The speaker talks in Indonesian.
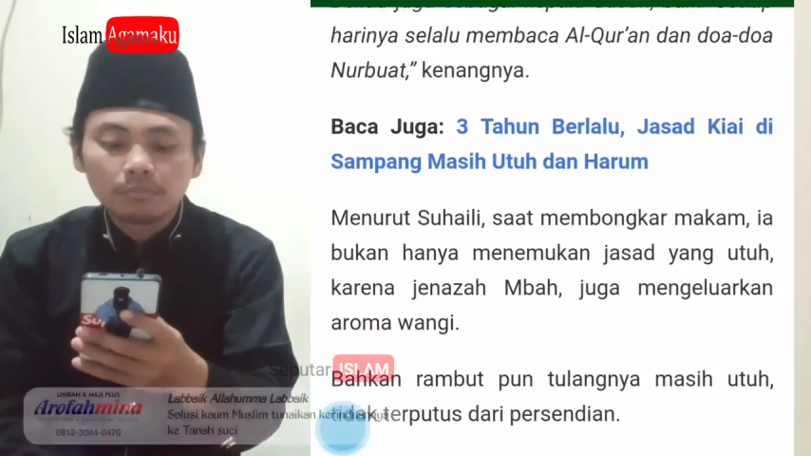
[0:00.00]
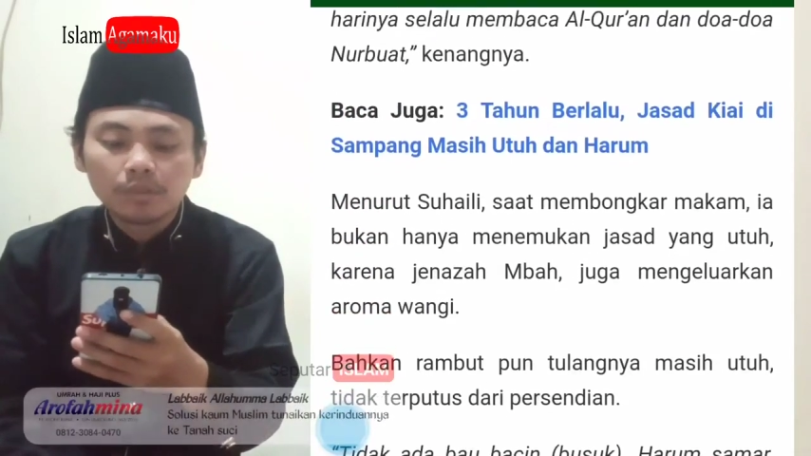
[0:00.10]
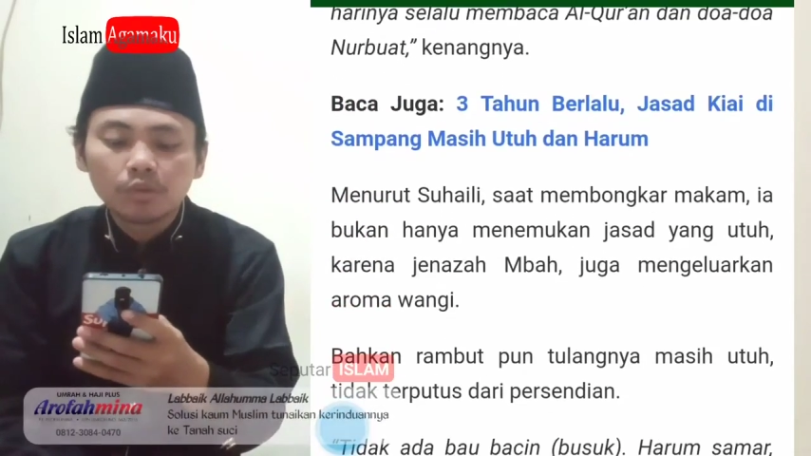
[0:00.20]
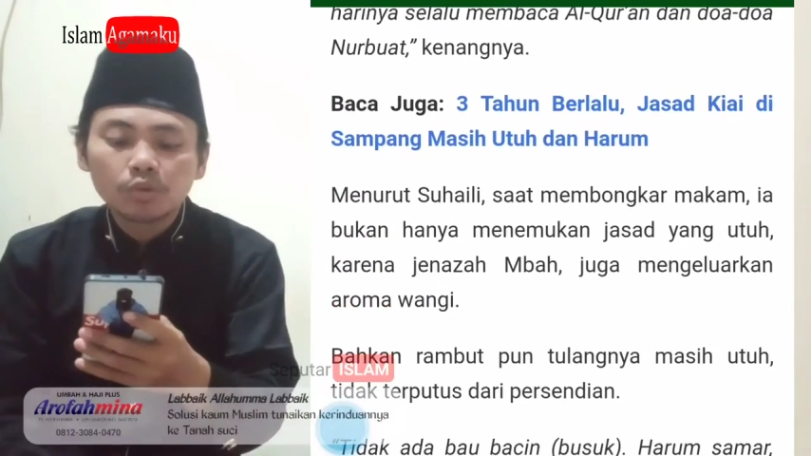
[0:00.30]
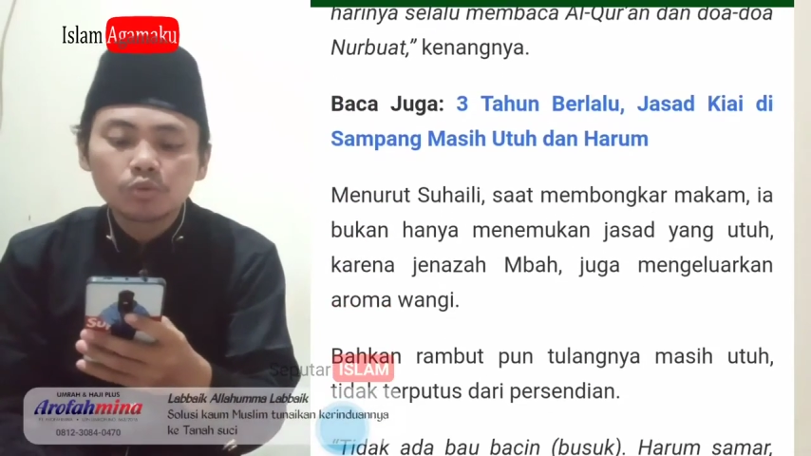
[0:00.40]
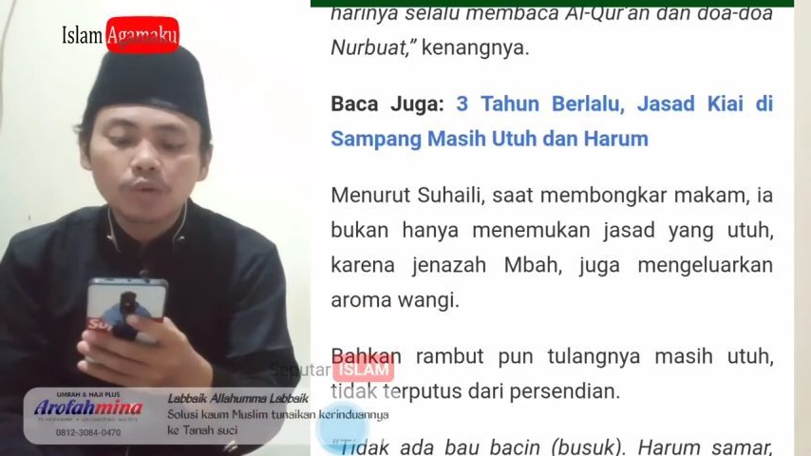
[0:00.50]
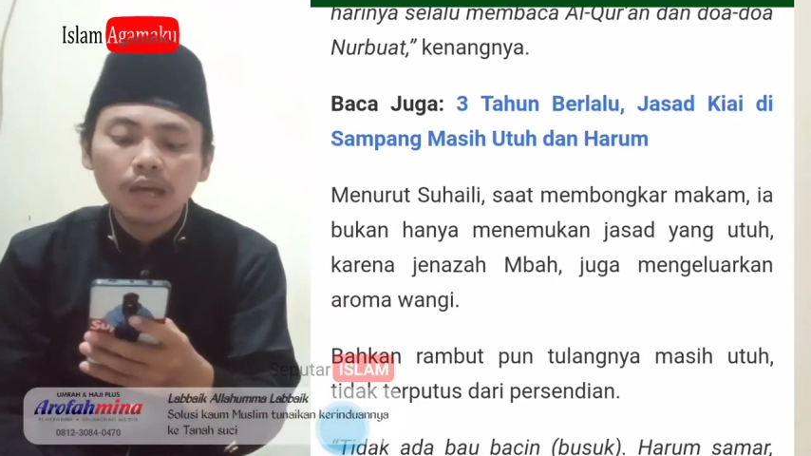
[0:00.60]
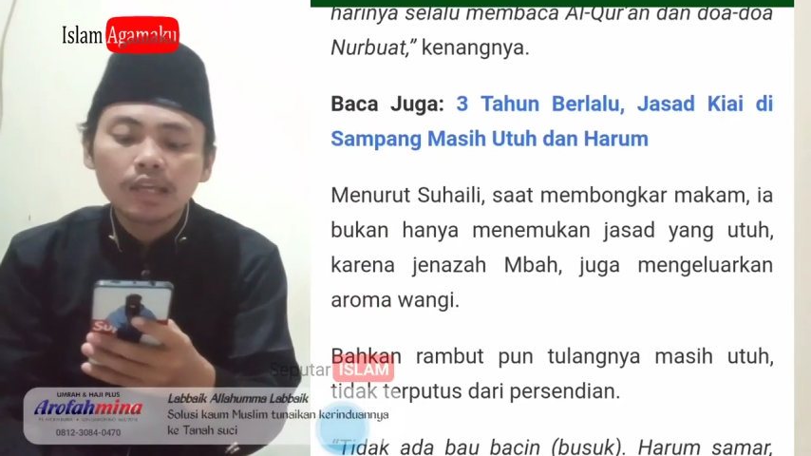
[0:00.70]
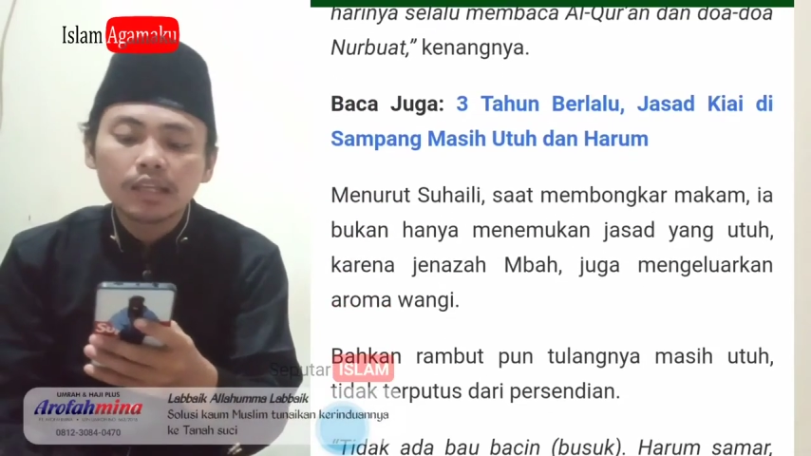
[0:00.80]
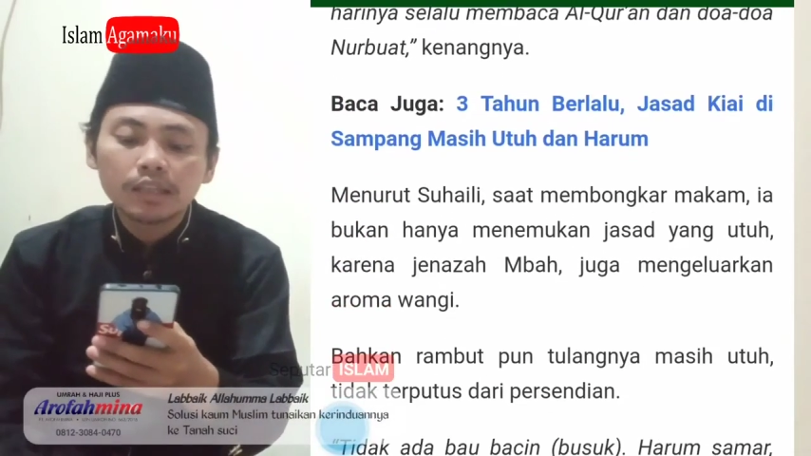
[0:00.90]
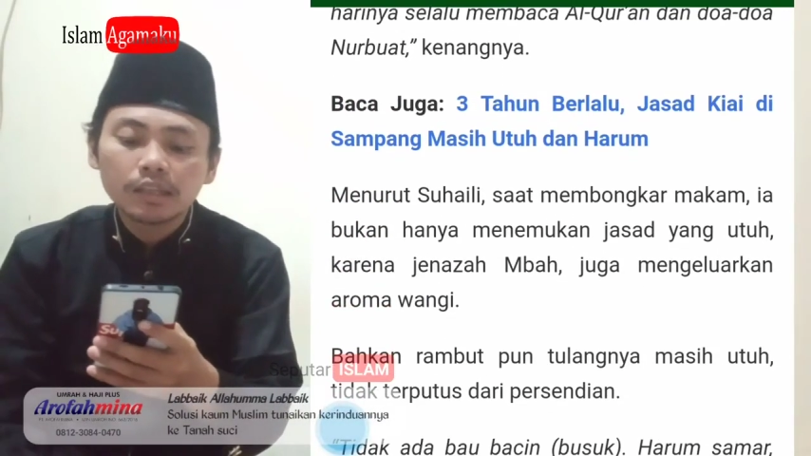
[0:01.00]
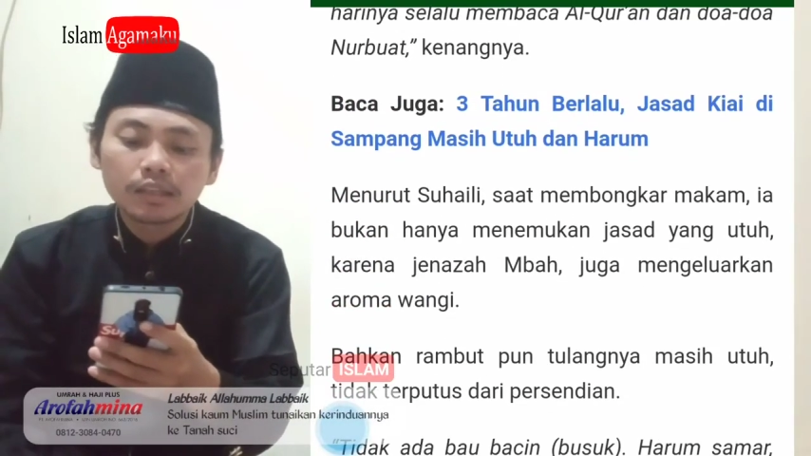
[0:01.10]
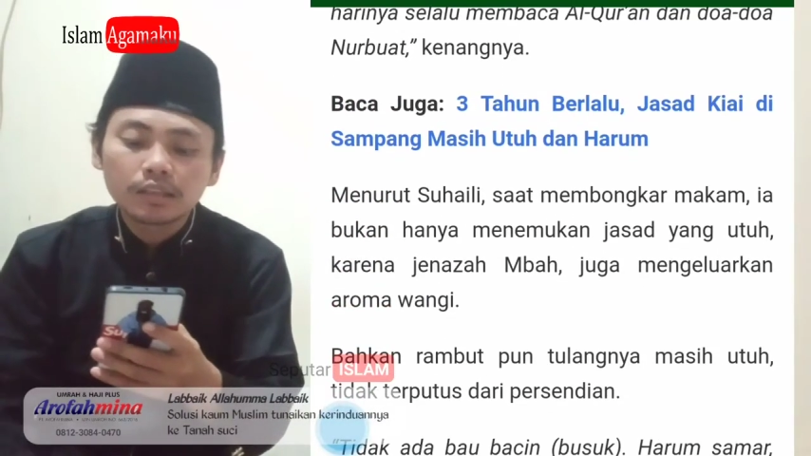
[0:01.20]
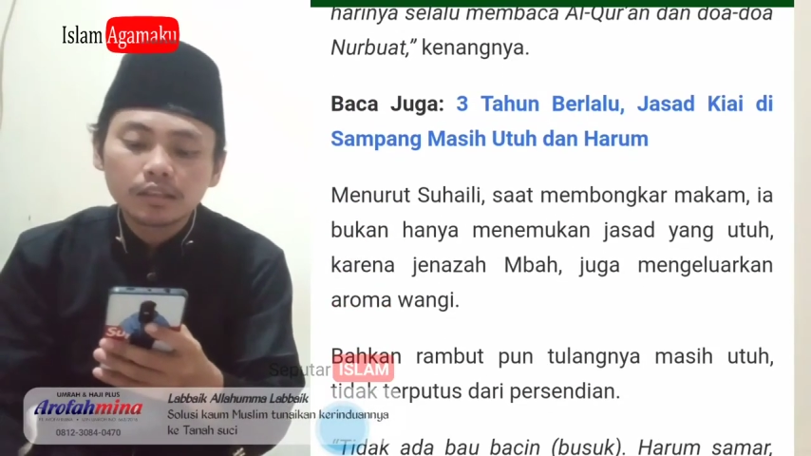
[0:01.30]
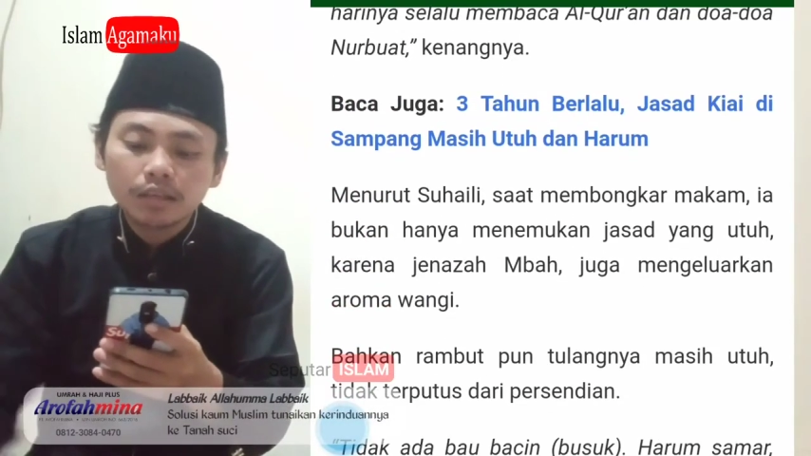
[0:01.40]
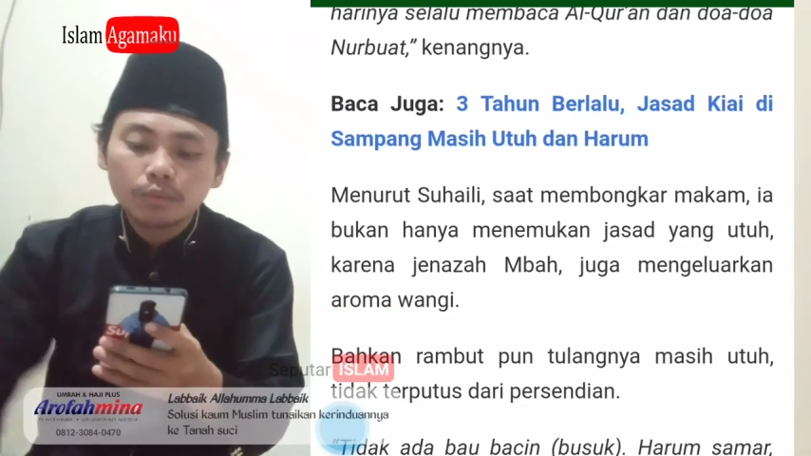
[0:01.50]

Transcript: Menurut Suhaili, ketika